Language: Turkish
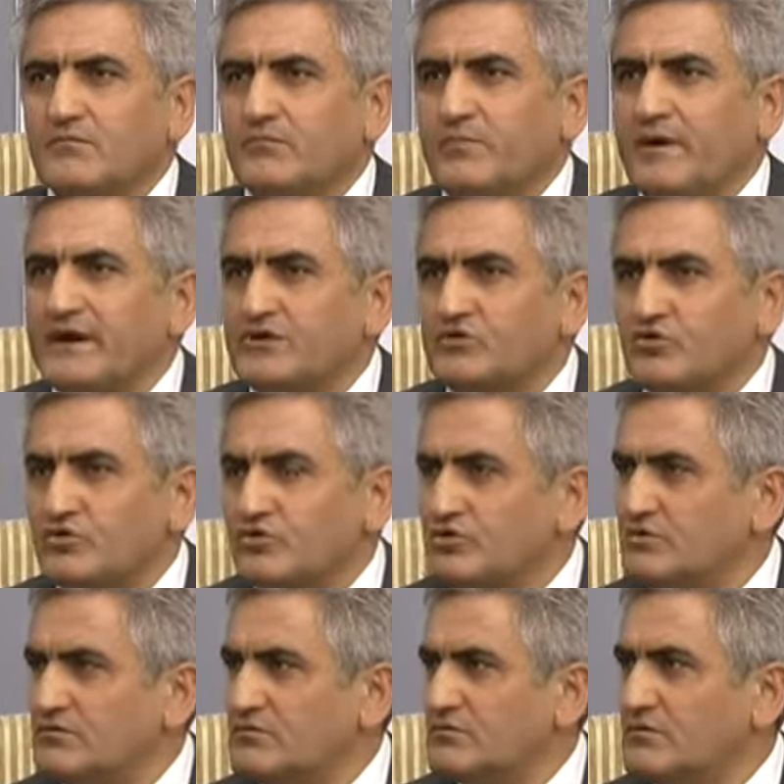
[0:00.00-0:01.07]
panik
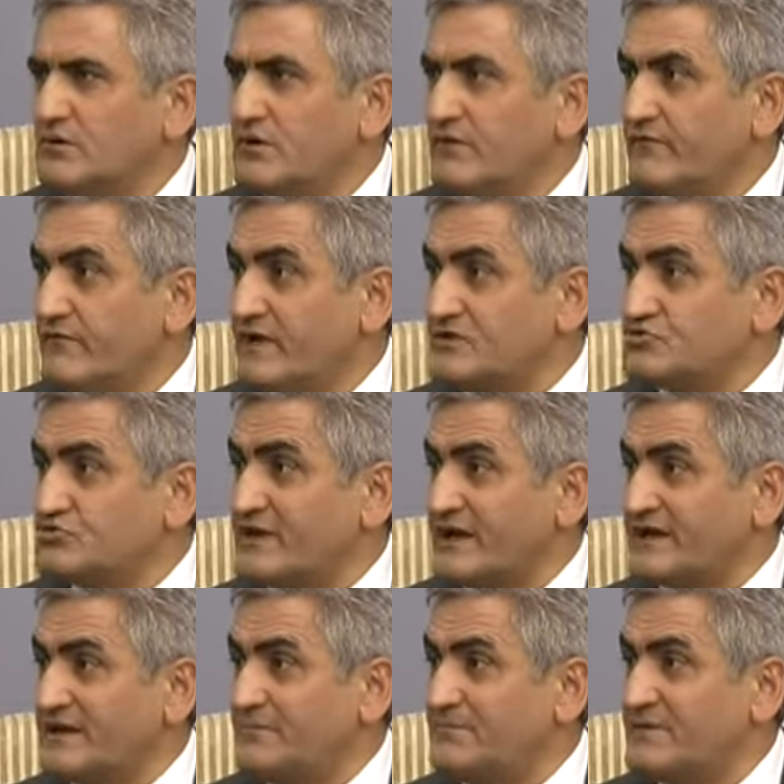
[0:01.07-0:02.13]
oluyor ve
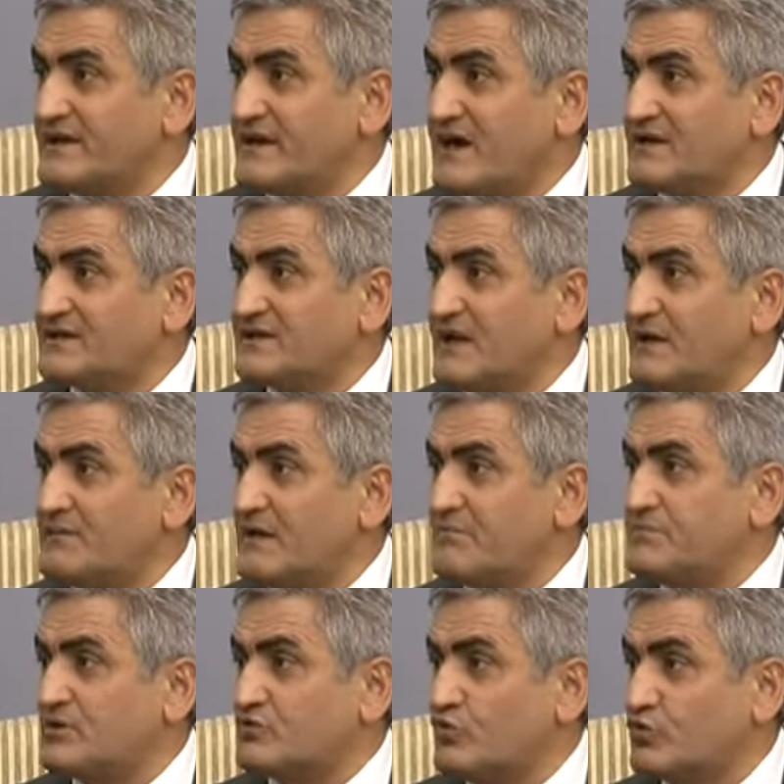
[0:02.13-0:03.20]
sürekli bir
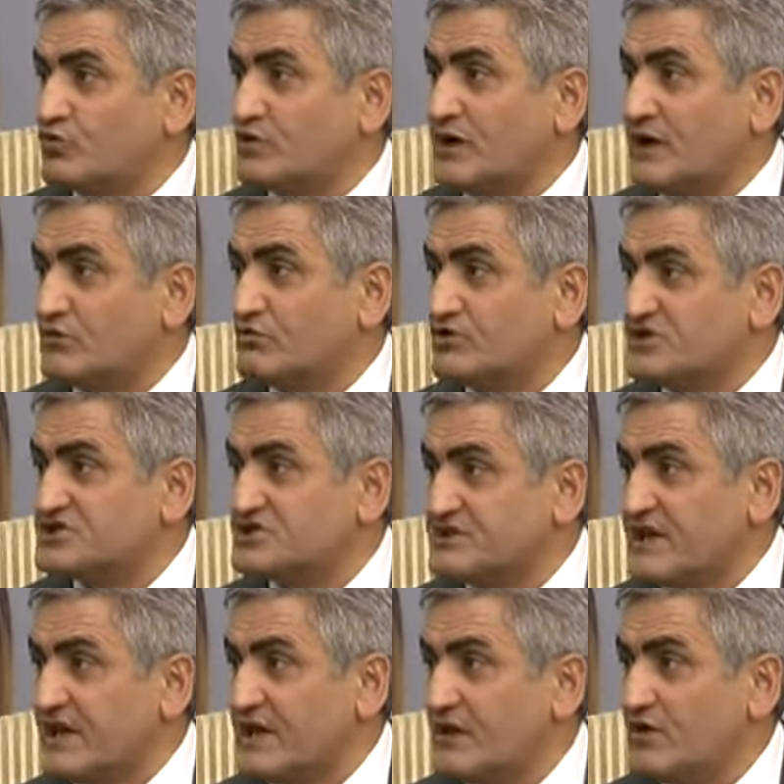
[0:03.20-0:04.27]
atılamayan bir korku kalıyor
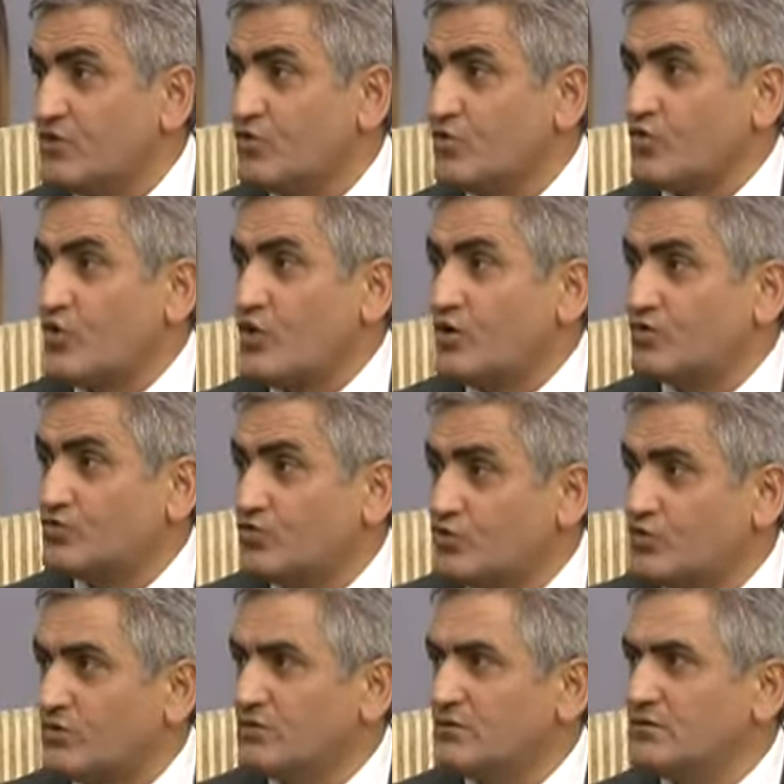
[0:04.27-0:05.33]
içinde.
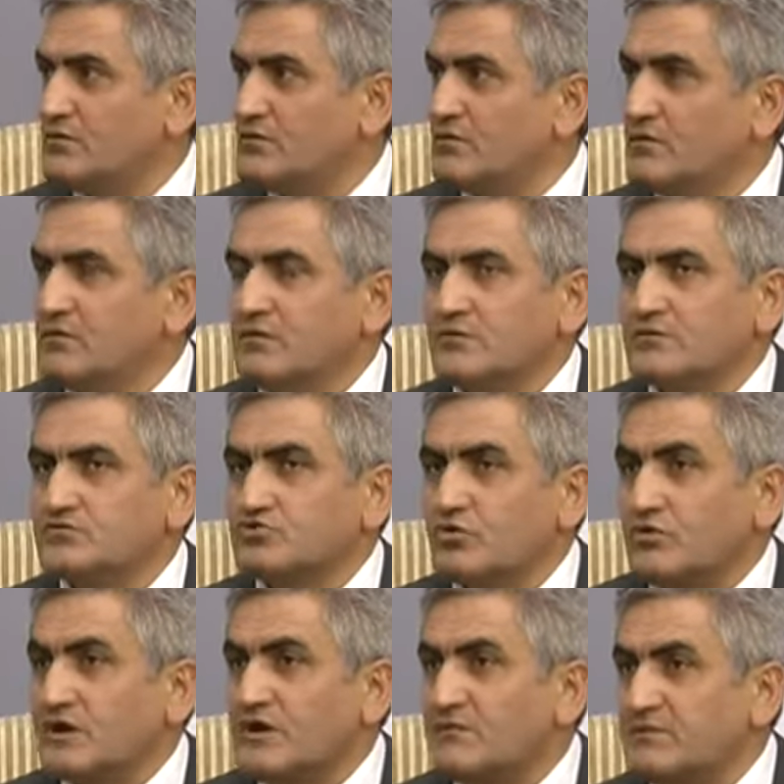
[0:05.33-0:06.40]
Korku.
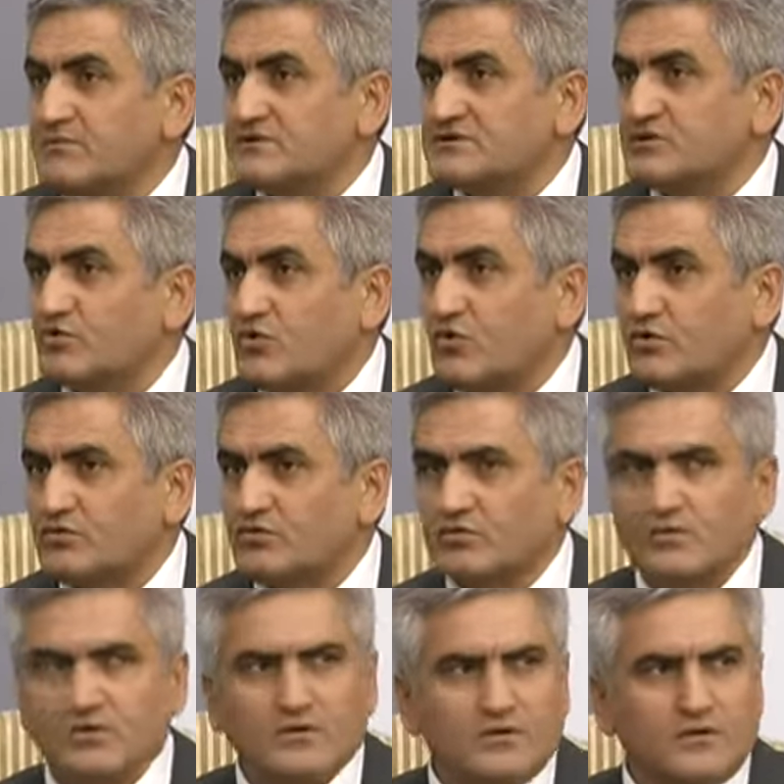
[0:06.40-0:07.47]
Çok önemli bir şey
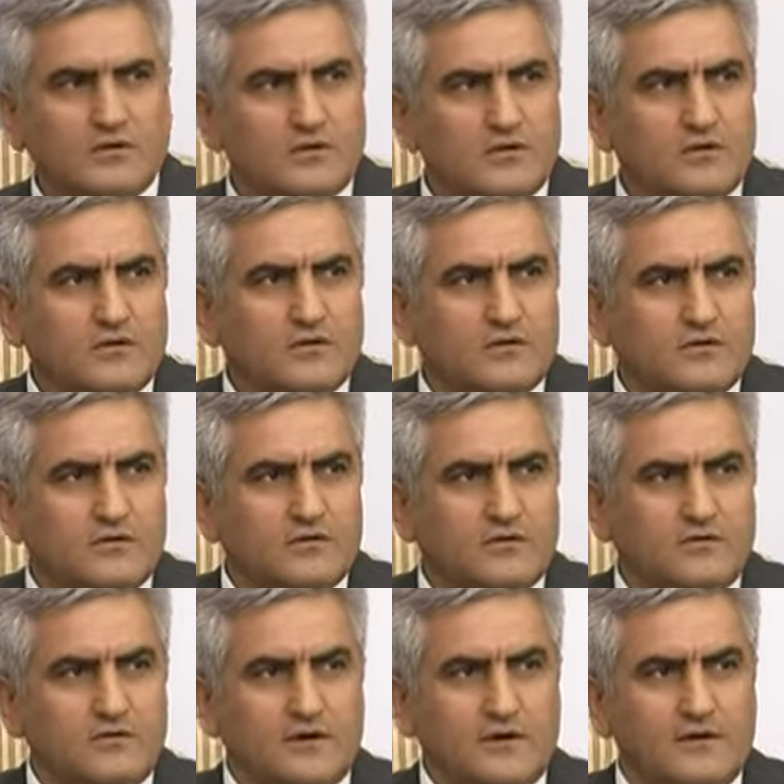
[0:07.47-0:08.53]
korku.
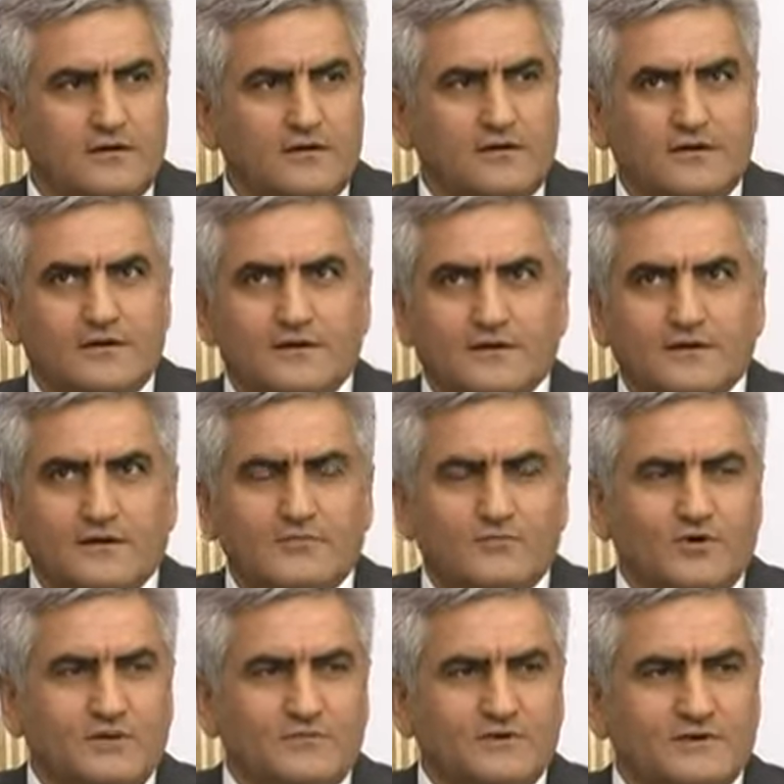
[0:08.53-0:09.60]
La ilahe
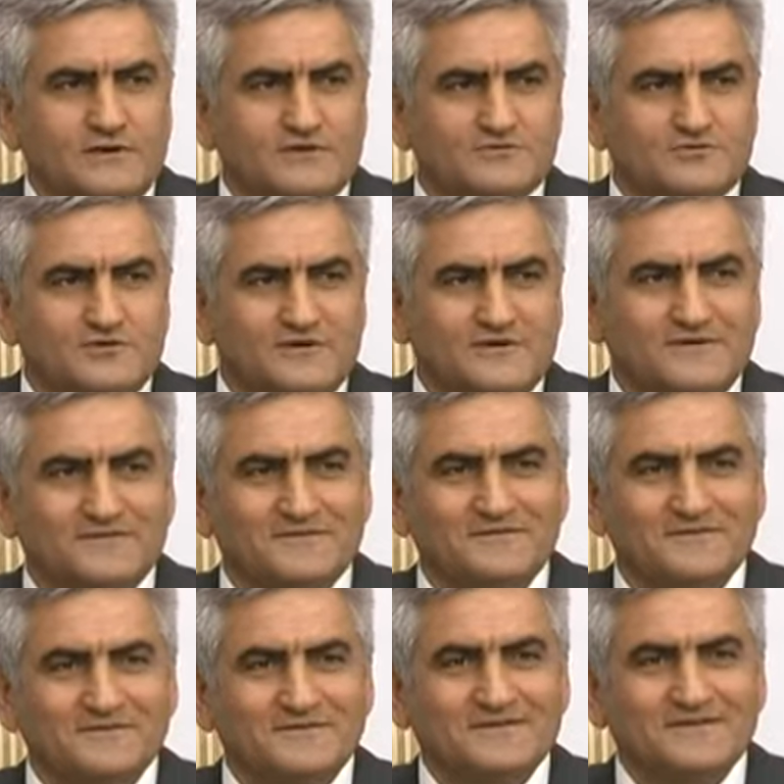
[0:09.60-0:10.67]
illallah Hocam siz
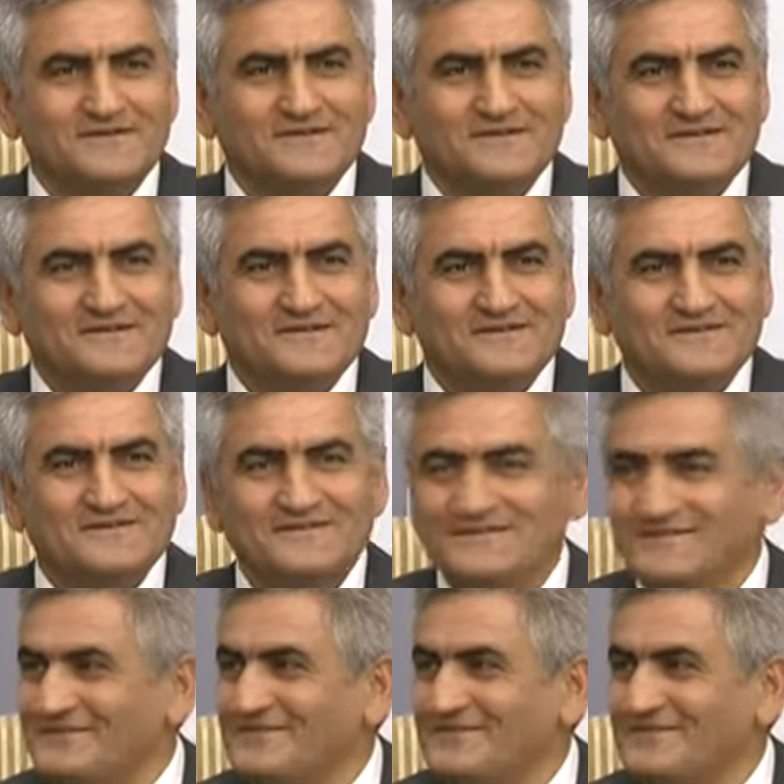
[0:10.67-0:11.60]
bana bakın görmeyin ben